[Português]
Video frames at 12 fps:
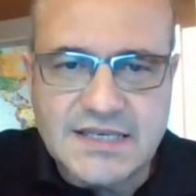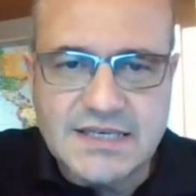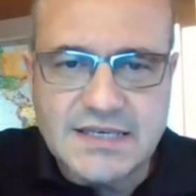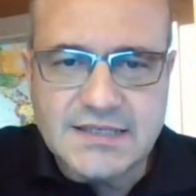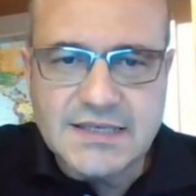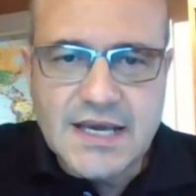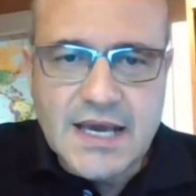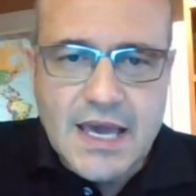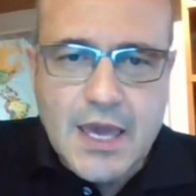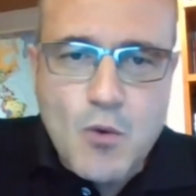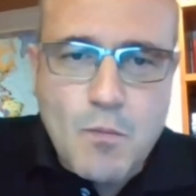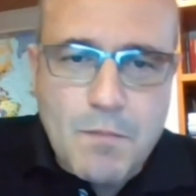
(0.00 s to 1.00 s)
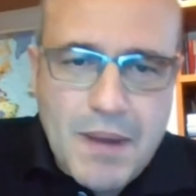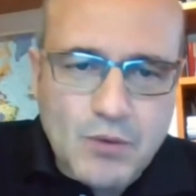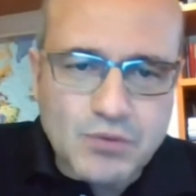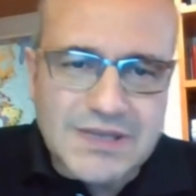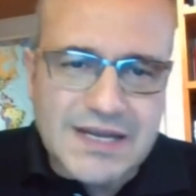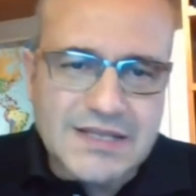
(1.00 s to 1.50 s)
dias e um
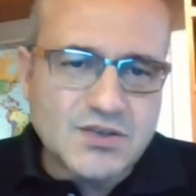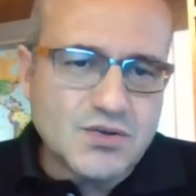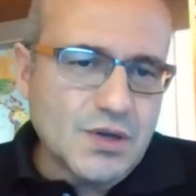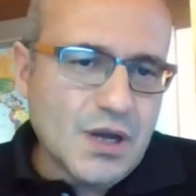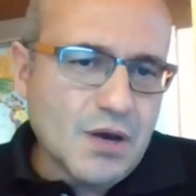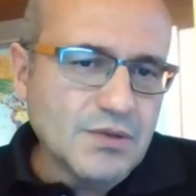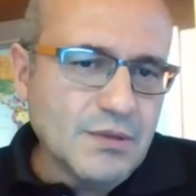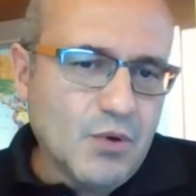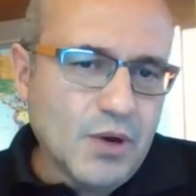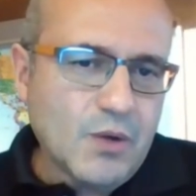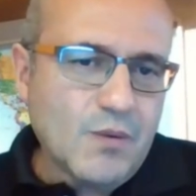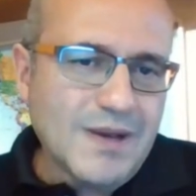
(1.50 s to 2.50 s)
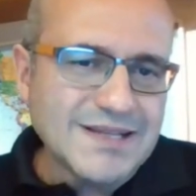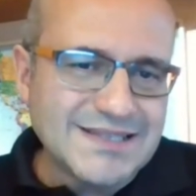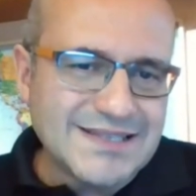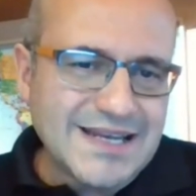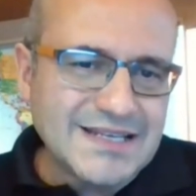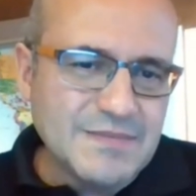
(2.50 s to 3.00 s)
banco tradicional demora
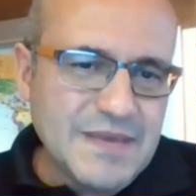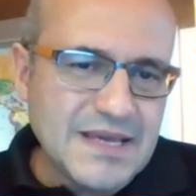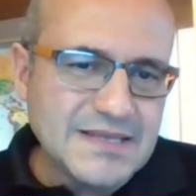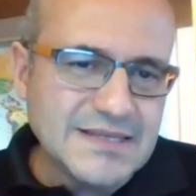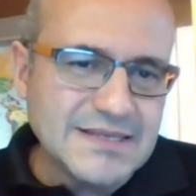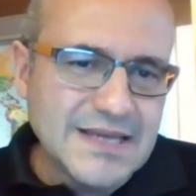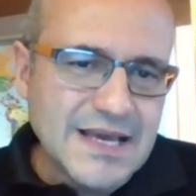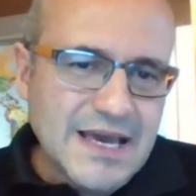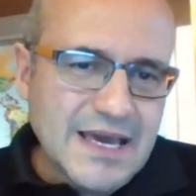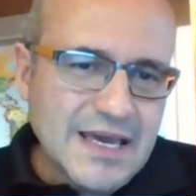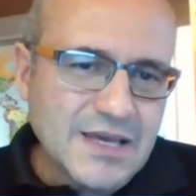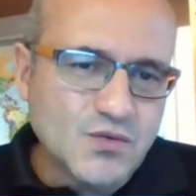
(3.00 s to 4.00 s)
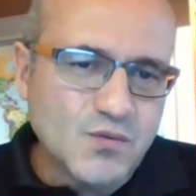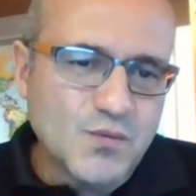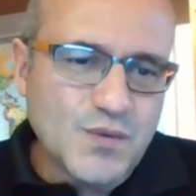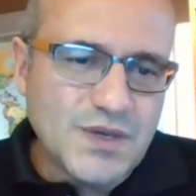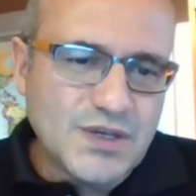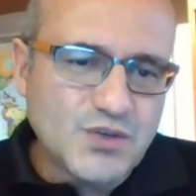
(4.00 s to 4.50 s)
quase três meses,
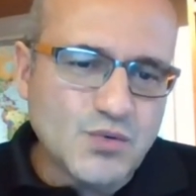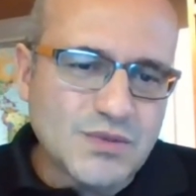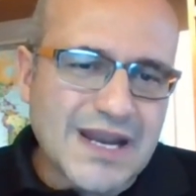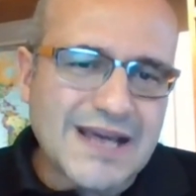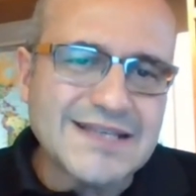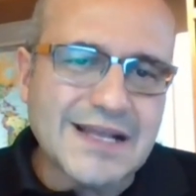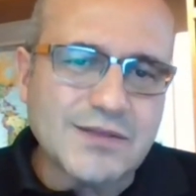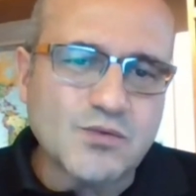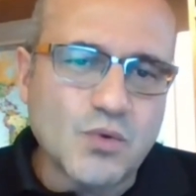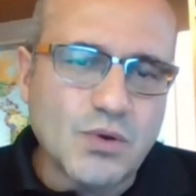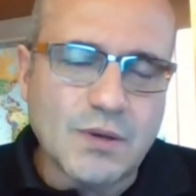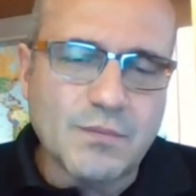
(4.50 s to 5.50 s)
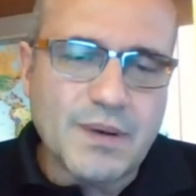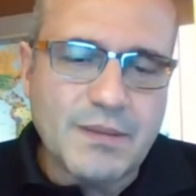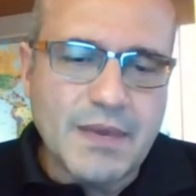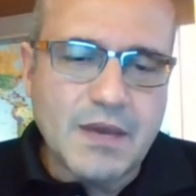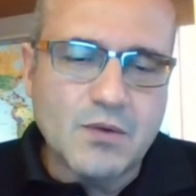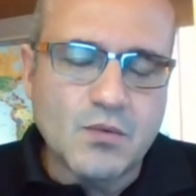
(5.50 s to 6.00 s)
isso, isso traz à tona
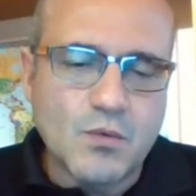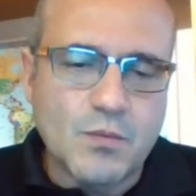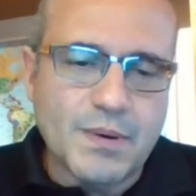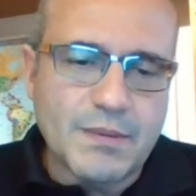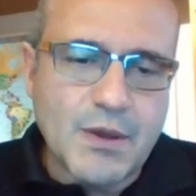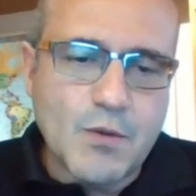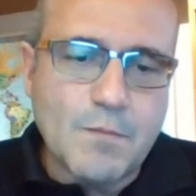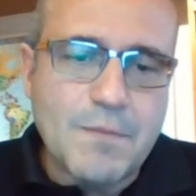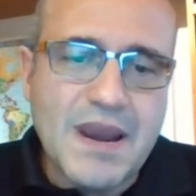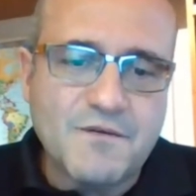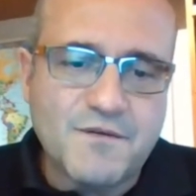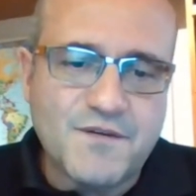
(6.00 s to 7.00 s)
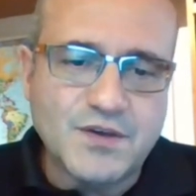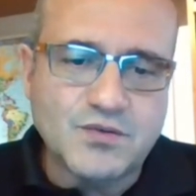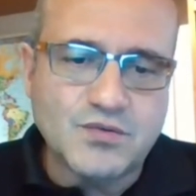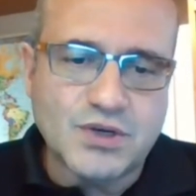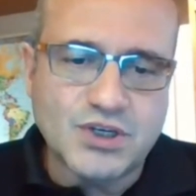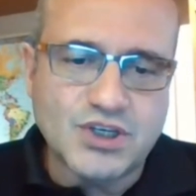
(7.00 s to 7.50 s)
primeiro, o primeiro
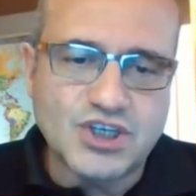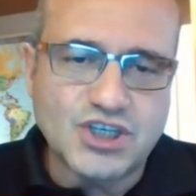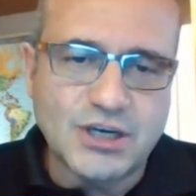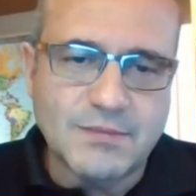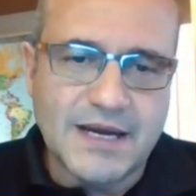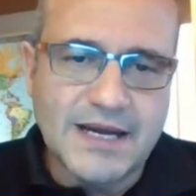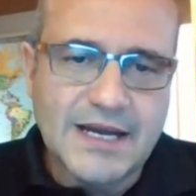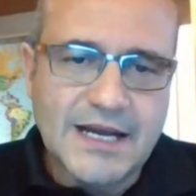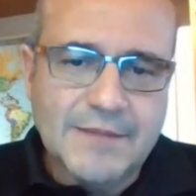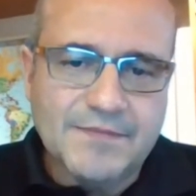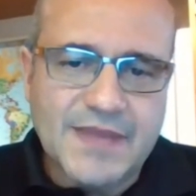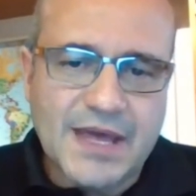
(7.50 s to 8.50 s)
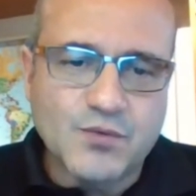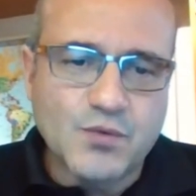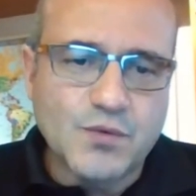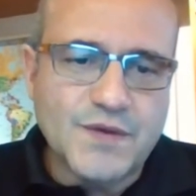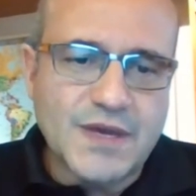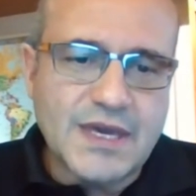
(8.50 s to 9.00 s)
benefício que a gente chama da
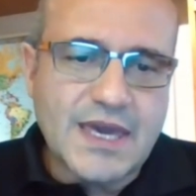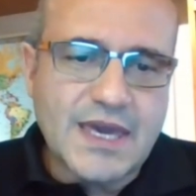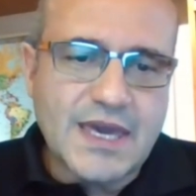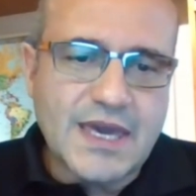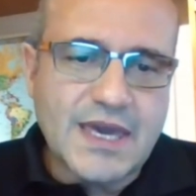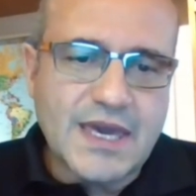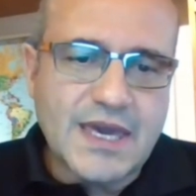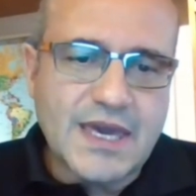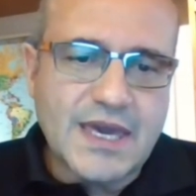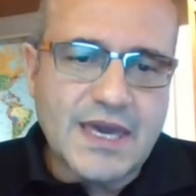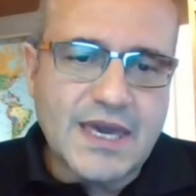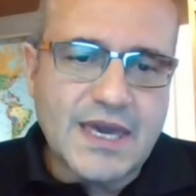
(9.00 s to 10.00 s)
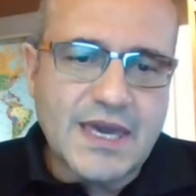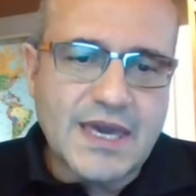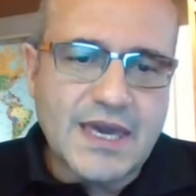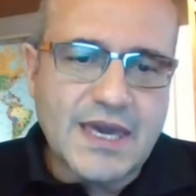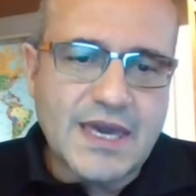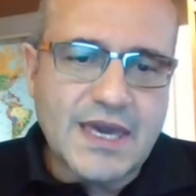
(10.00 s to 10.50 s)
nuvem, que é a capacidade de
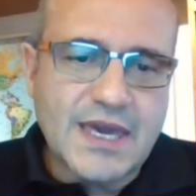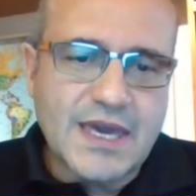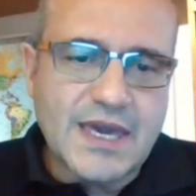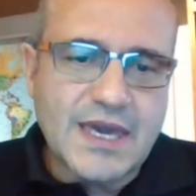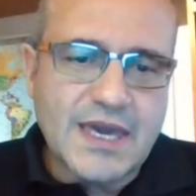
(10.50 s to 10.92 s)
inovação.